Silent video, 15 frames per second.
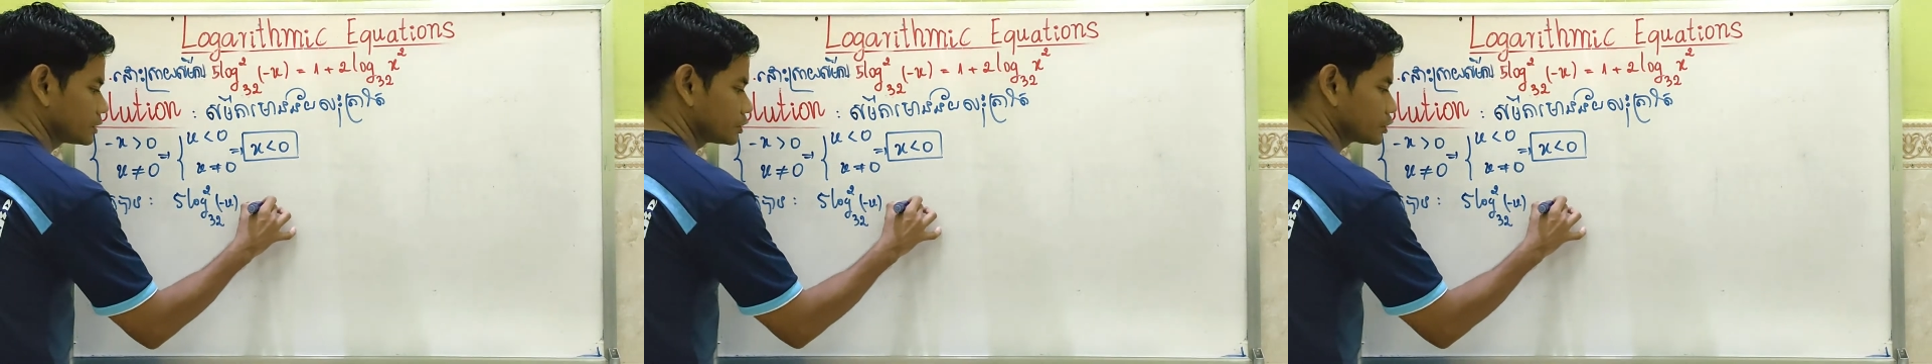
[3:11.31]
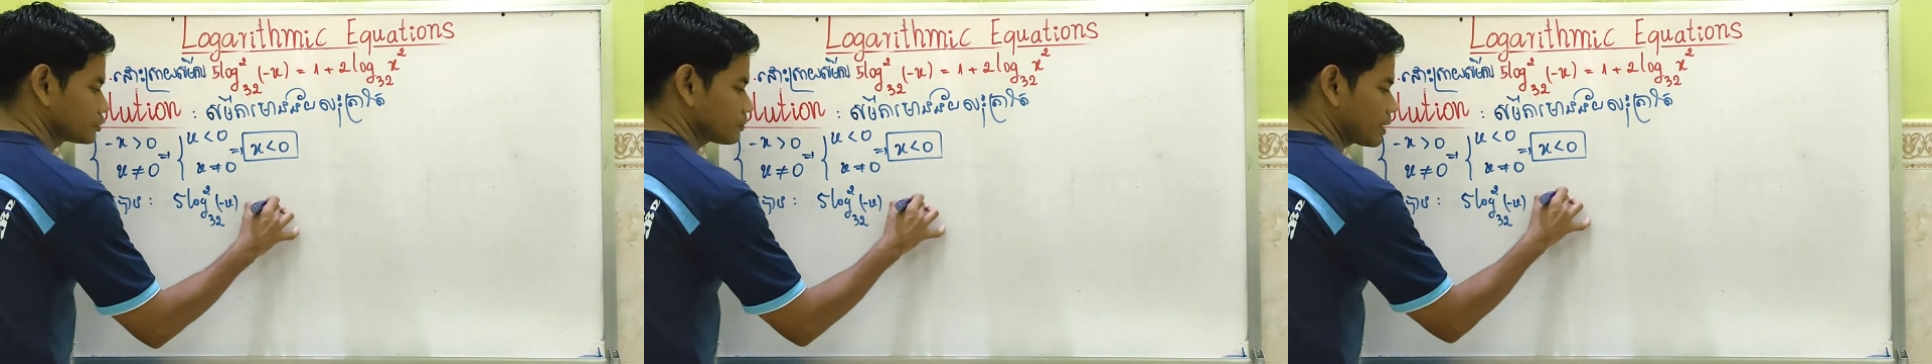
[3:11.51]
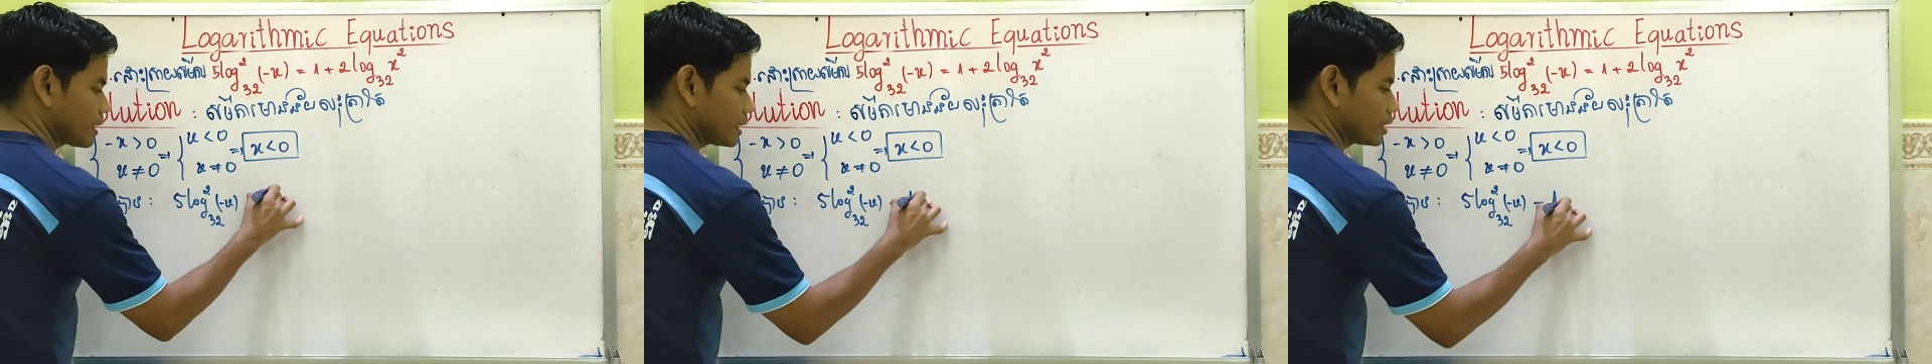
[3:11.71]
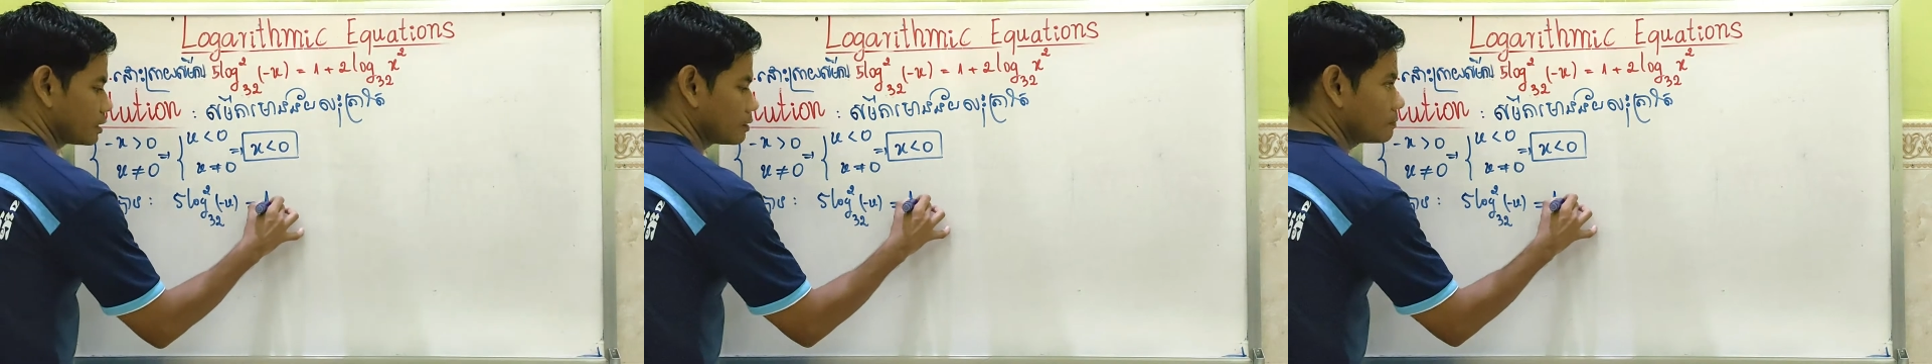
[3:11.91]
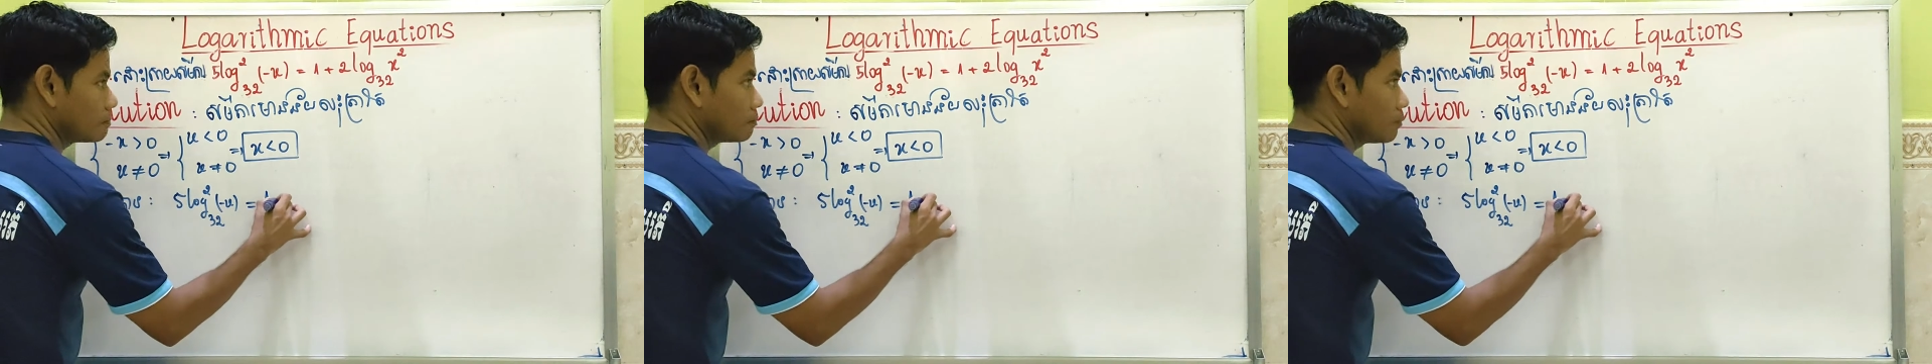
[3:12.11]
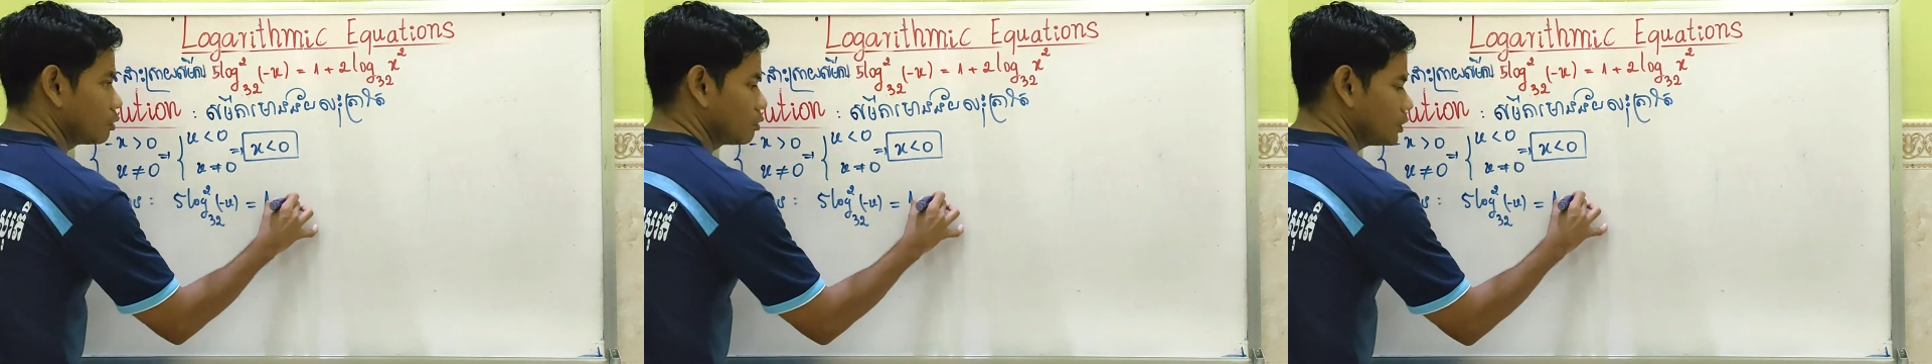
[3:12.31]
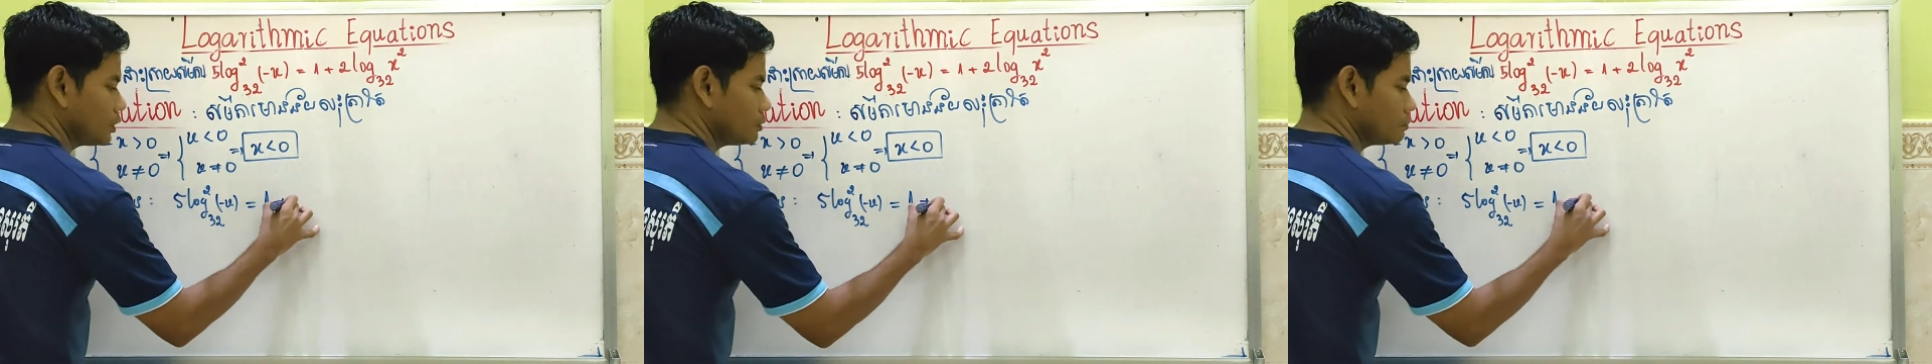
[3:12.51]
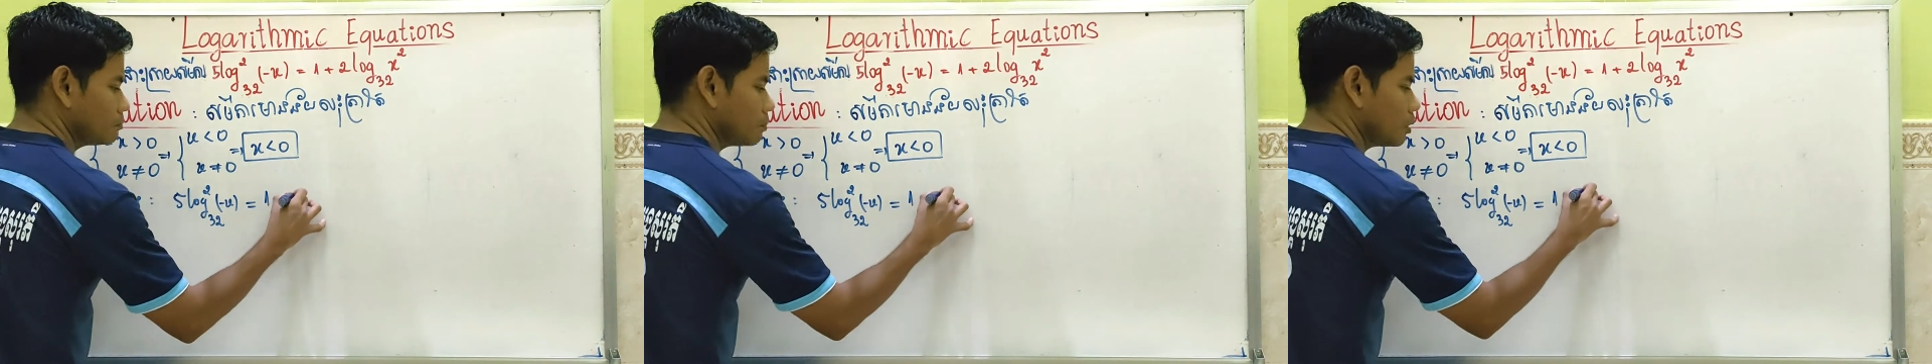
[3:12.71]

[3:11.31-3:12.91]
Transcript: smart mũi